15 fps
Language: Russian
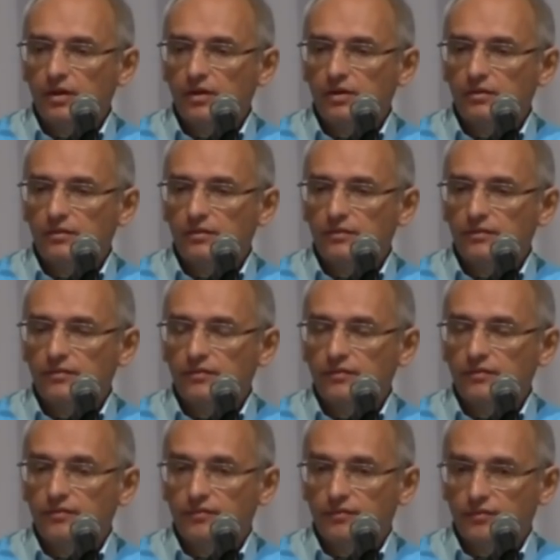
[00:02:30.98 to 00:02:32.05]
а,
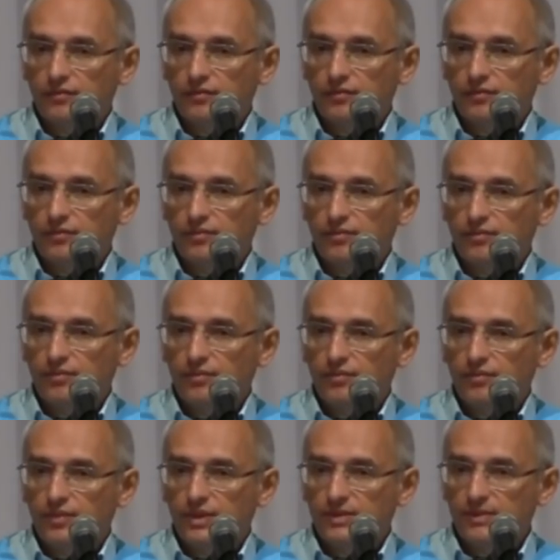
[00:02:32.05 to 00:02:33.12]

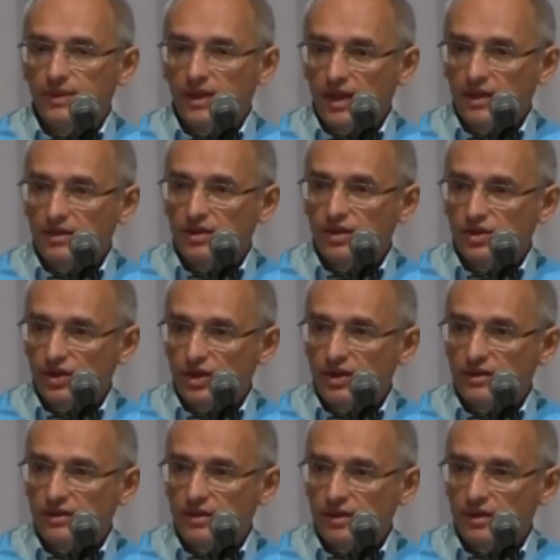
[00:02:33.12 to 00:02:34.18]
без
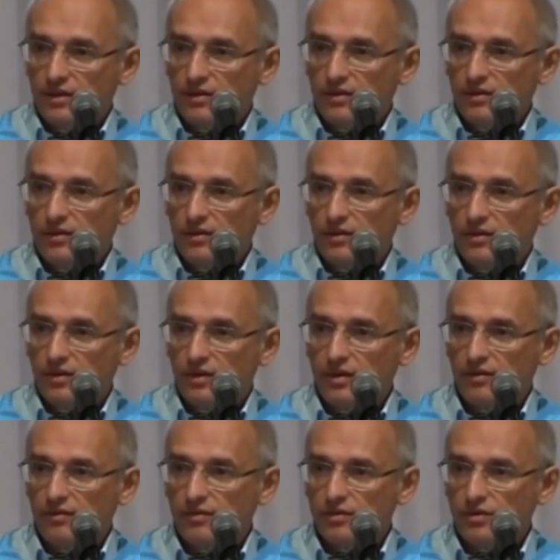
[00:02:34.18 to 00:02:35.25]
15.6, да? Для
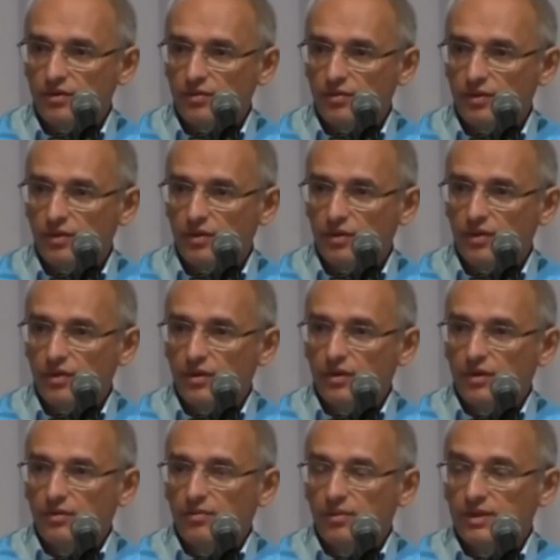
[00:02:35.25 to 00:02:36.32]
того, чтобы
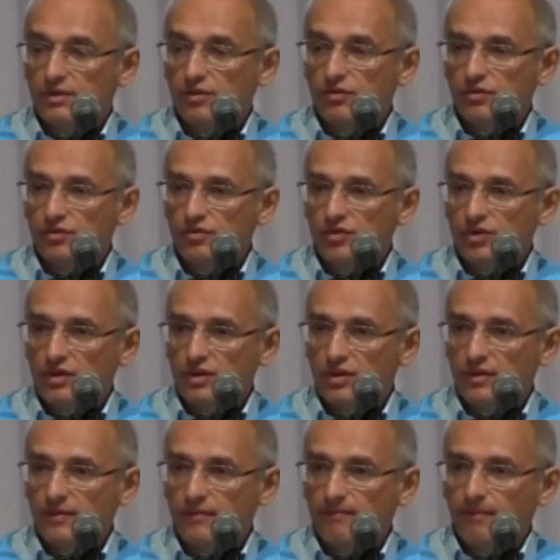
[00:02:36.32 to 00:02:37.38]
по солнцу
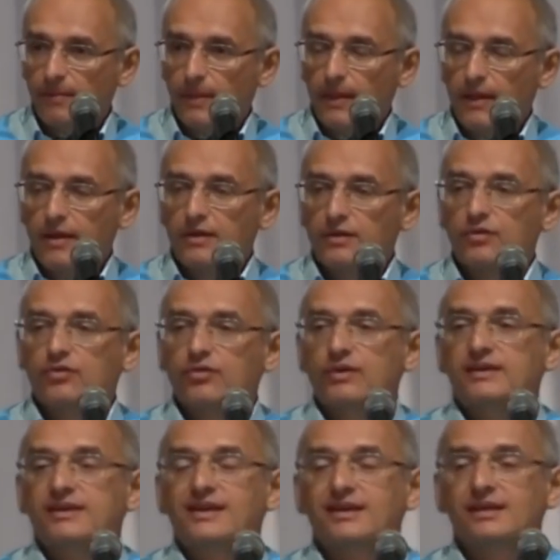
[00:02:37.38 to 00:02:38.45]
жить. Ну,
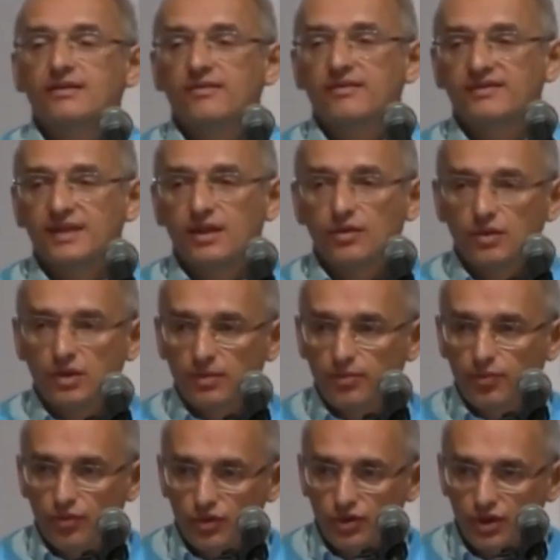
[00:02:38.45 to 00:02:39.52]
то есть, если вы встаете
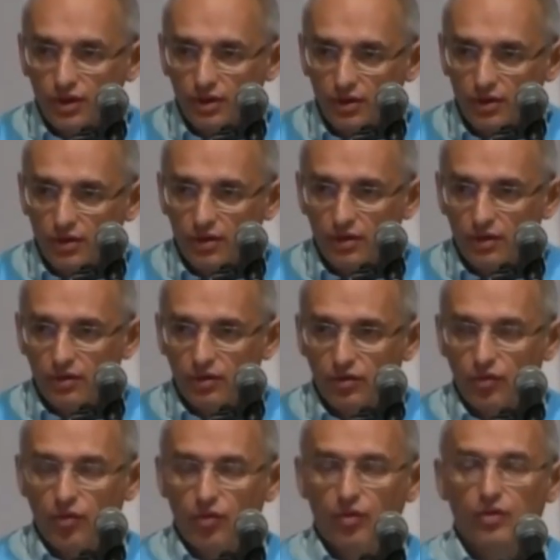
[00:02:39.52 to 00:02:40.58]
позже,
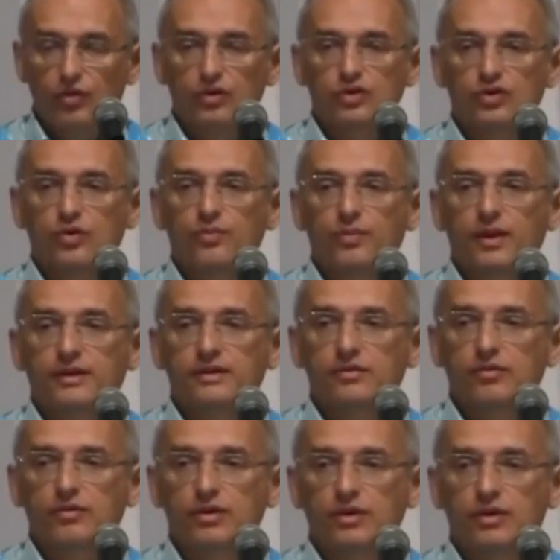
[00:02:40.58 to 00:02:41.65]
то что
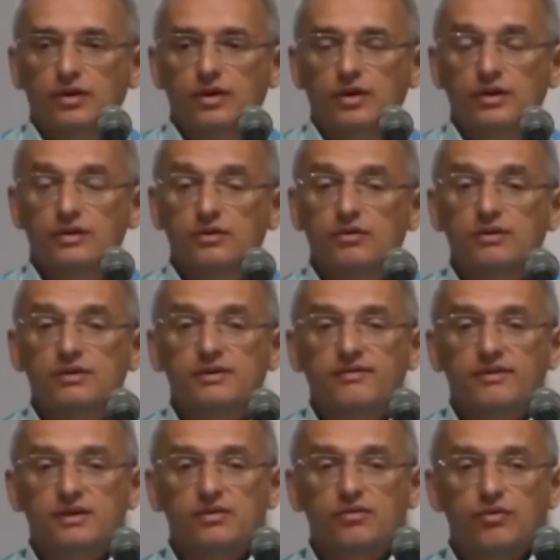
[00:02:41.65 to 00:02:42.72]
происходит?
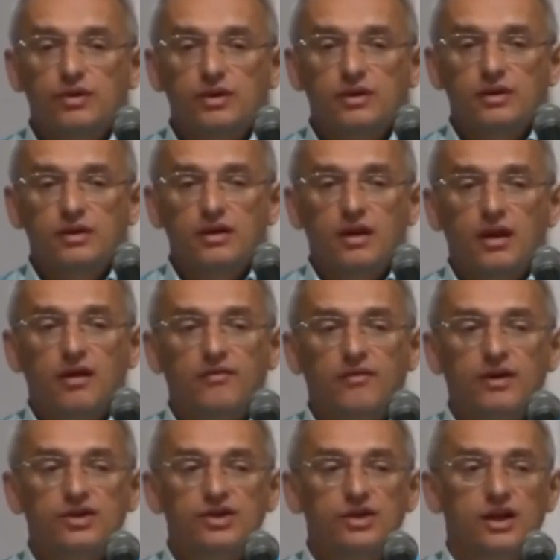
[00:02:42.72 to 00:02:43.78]
Солнце восходит, а
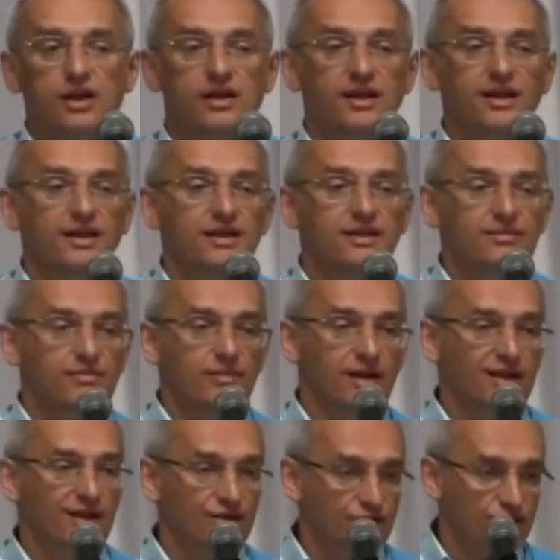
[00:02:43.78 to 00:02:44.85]
ваш организм
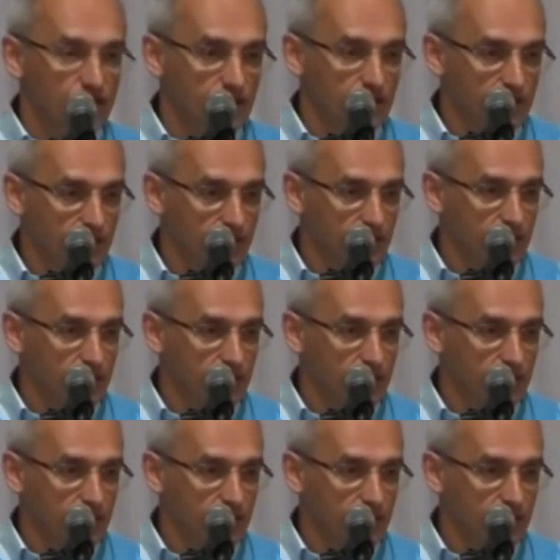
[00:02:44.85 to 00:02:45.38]
лежит.